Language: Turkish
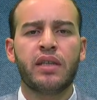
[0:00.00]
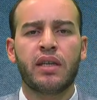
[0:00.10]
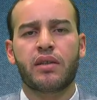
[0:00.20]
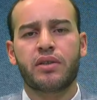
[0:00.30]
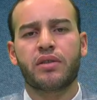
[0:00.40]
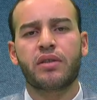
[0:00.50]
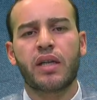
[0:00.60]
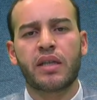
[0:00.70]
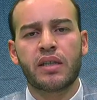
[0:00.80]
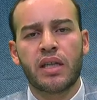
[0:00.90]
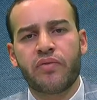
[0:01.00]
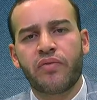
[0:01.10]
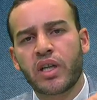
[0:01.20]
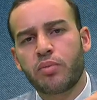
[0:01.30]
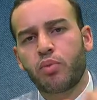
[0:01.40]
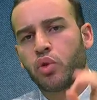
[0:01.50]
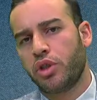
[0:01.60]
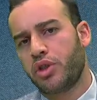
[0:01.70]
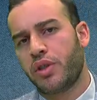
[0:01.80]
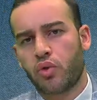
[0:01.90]
yarıştıkları infak budur
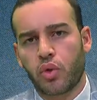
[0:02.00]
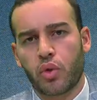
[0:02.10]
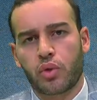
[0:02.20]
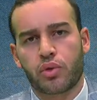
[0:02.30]
işte diyor.